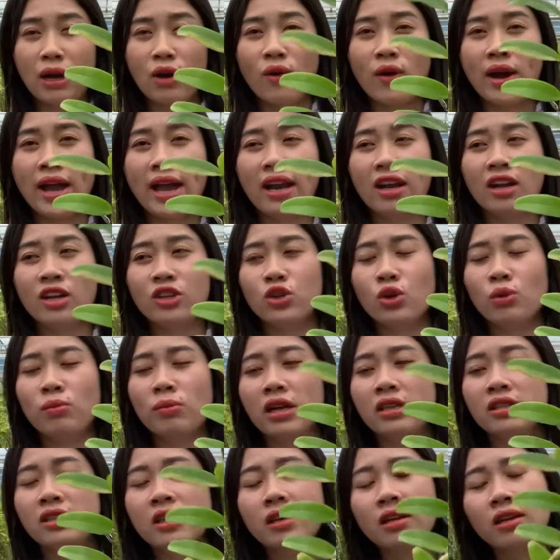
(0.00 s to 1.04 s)
hoa nói chung là
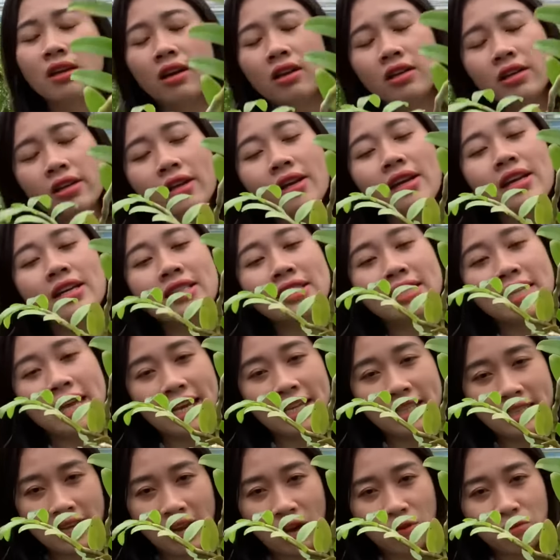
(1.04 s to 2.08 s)
nhìn nó rất là sang
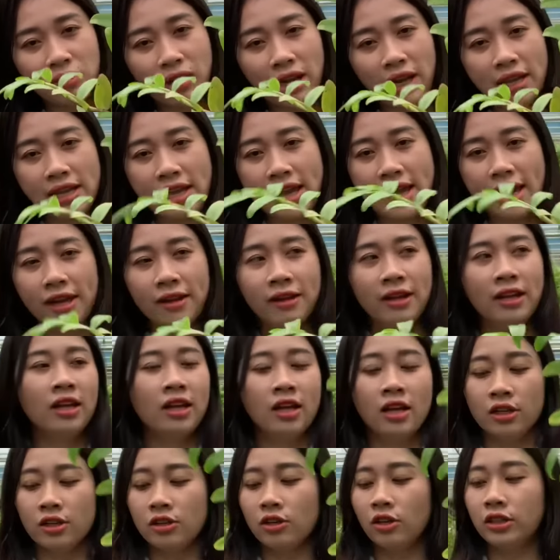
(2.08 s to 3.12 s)
trọng cả nha.
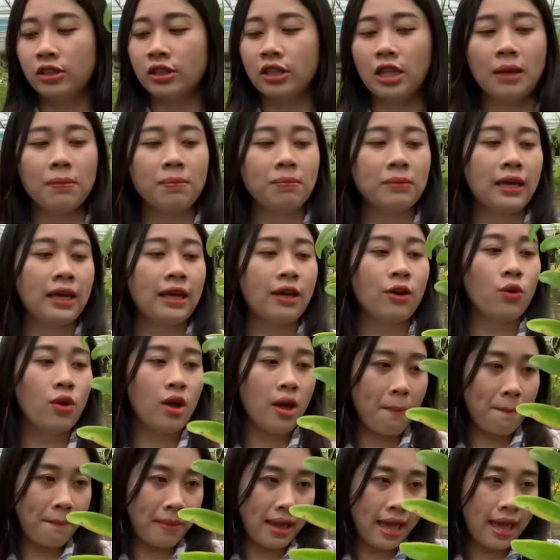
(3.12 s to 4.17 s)
Rồi tiếp theo
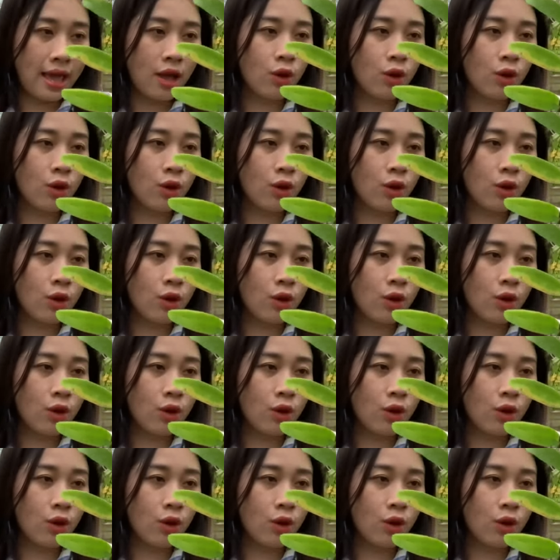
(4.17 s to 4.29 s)
mã